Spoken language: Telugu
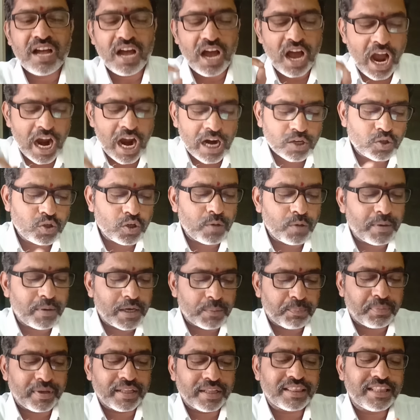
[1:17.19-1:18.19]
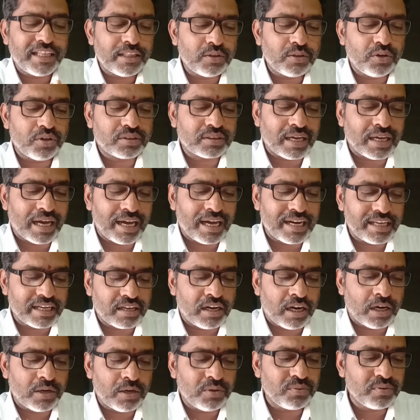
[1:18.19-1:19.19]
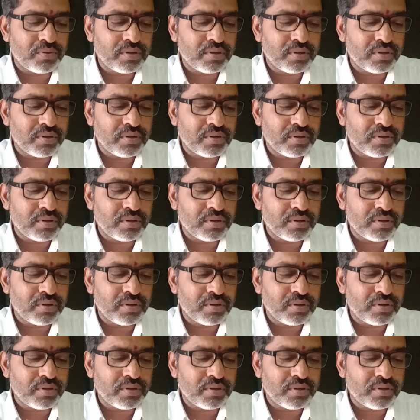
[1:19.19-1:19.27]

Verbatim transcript: అక్టోబర్ పద్దెనిమిదవ తారీఖు నాడు